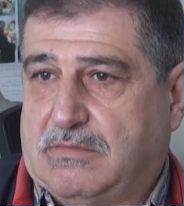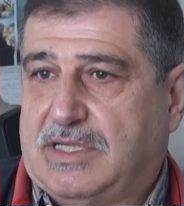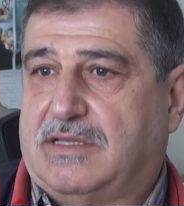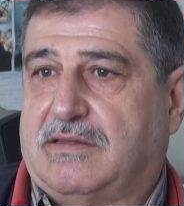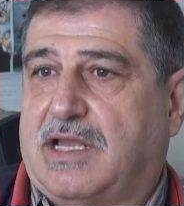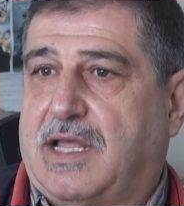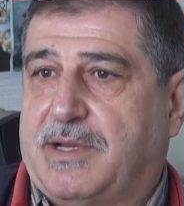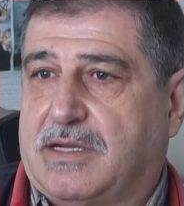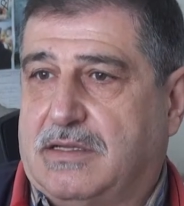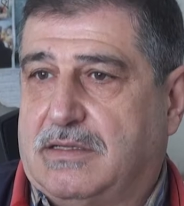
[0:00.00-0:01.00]
من طلعه
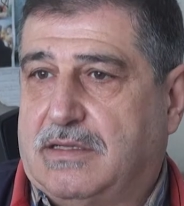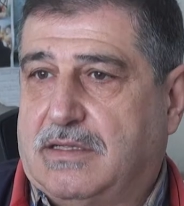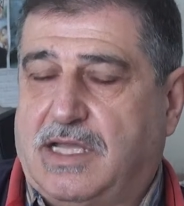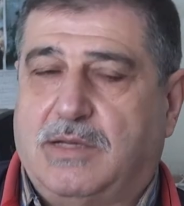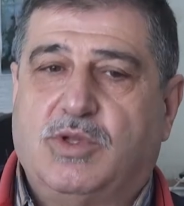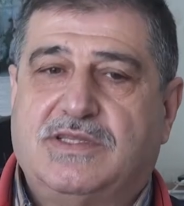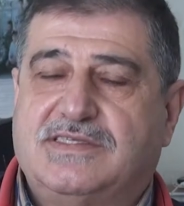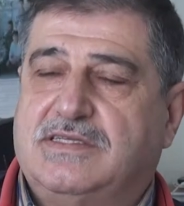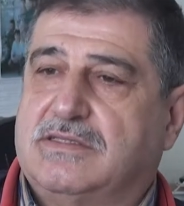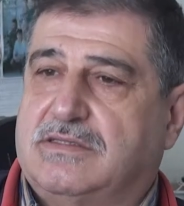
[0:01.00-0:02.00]
برا يعني
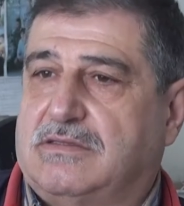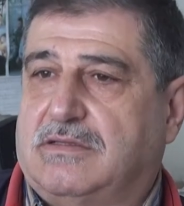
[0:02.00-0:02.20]
مهندسين